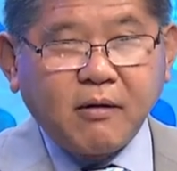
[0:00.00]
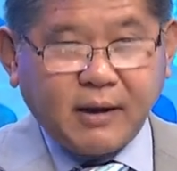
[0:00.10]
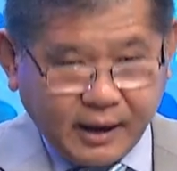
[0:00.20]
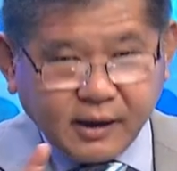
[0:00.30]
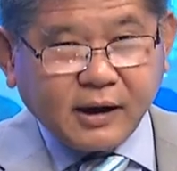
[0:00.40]

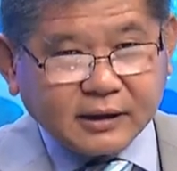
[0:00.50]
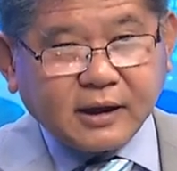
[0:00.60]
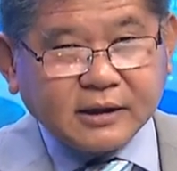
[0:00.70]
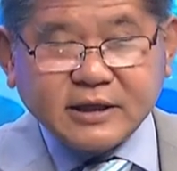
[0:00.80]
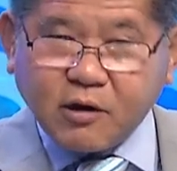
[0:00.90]
đó nó người
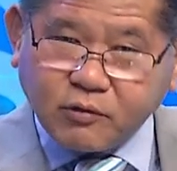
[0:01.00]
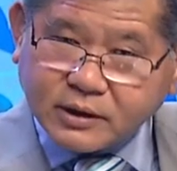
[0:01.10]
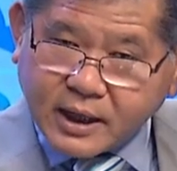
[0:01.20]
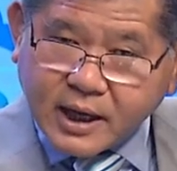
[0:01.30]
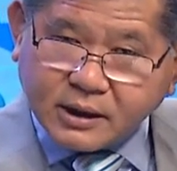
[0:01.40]
ta diễu như
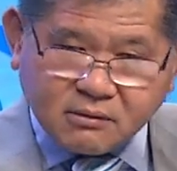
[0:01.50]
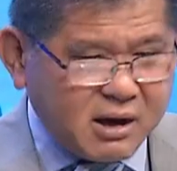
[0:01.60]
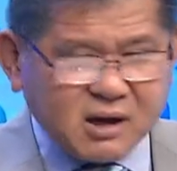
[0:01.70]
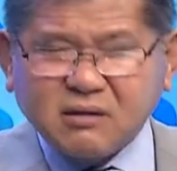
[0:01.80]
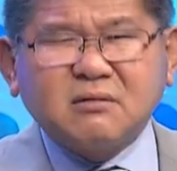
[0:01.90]
thế nhưng
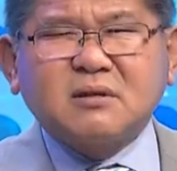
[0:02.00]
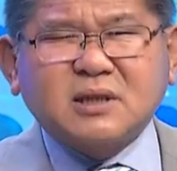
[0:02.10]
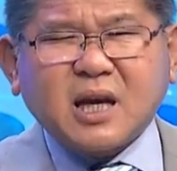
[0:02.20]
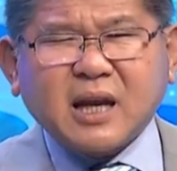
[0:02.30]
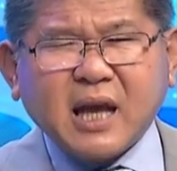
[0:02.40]
mà
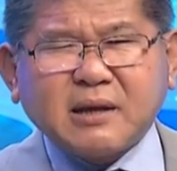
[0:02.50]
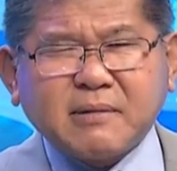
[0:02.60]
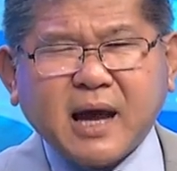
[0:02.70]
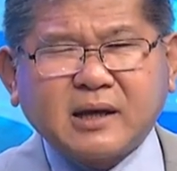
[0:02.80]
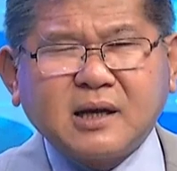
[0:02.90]
chết 200
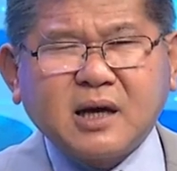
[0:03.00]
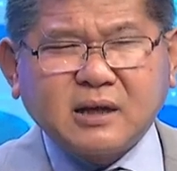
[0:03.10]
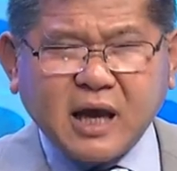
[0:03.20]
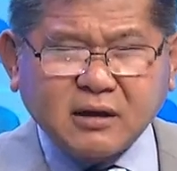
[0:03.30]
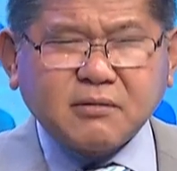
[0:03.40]
ngàn người
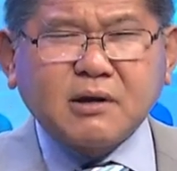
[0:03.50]
để